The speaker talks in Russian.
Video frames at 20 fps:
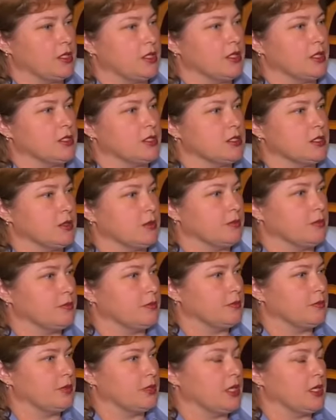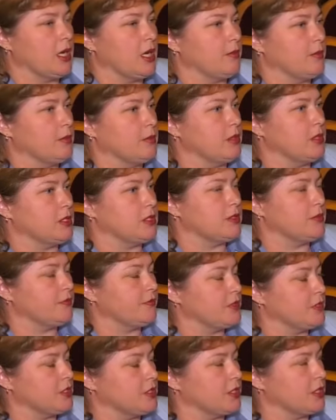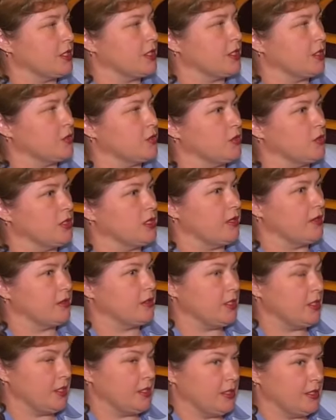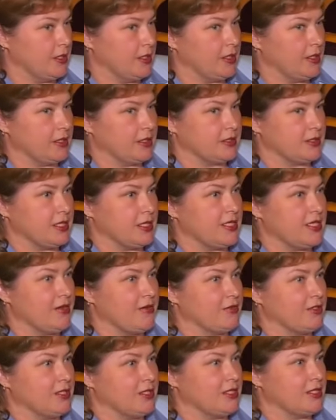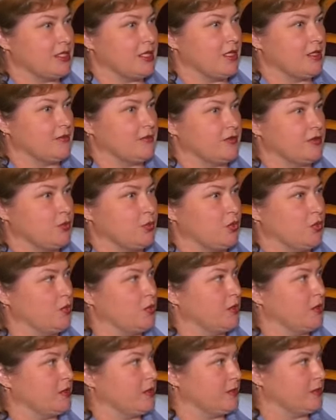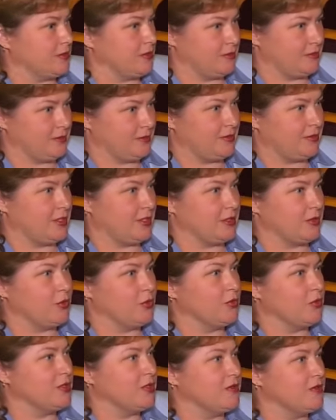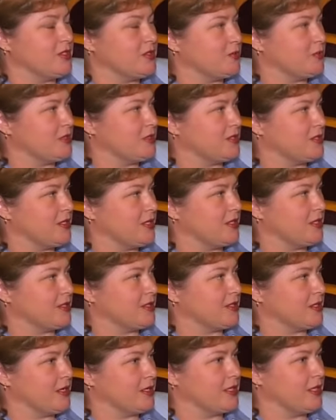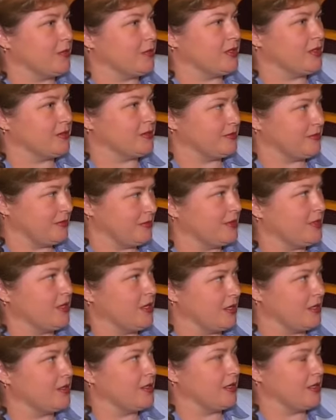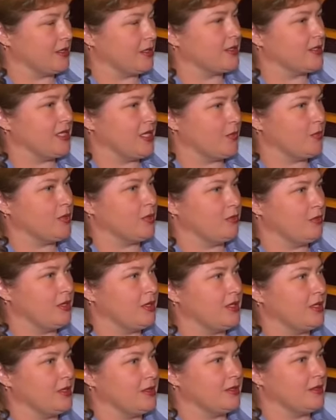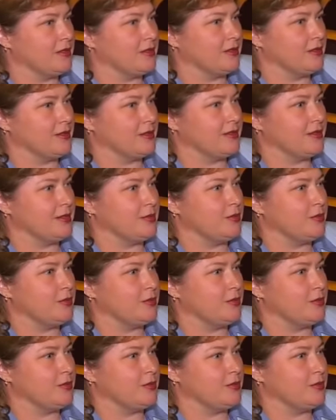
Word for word: оркестром. Программа была «Симфоническое кино». И я, э, зайдя в этот зал, вспомнила те годы, 80-е, когда, Нахлынула, мы, да, да, когда мы были